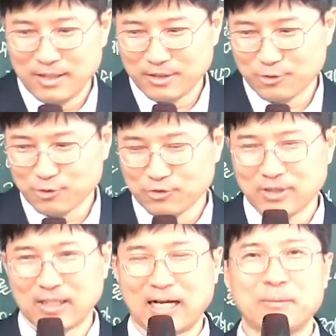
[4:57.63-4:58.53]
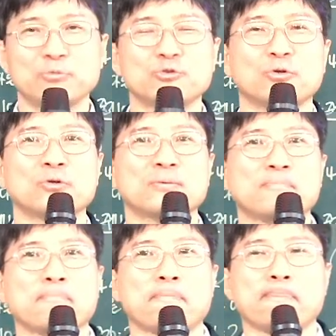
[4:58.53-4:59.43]
이거 주는데 아무도
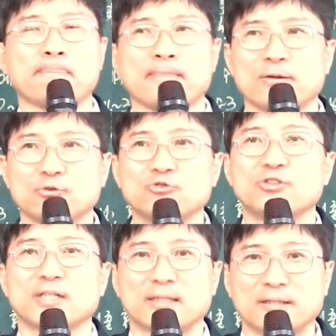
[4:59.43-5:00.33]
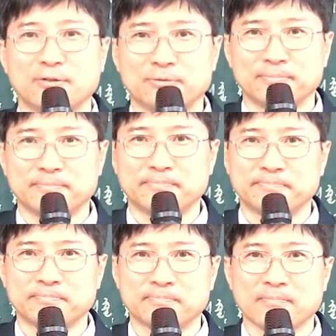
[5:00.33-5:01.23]
웃지 않아요.
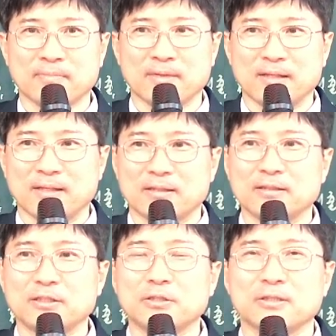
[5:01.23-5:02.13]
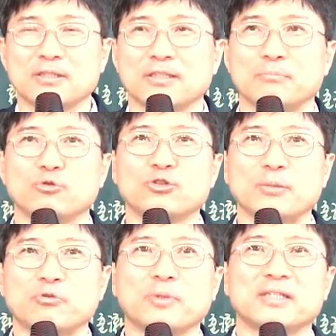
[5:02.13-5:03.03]
그거
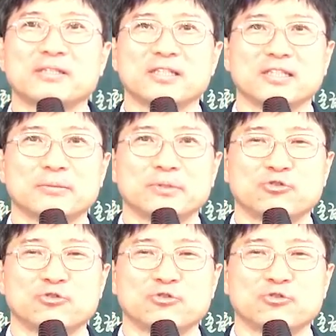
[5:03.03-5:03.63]
무언의 불만이 들어있는 겁니다.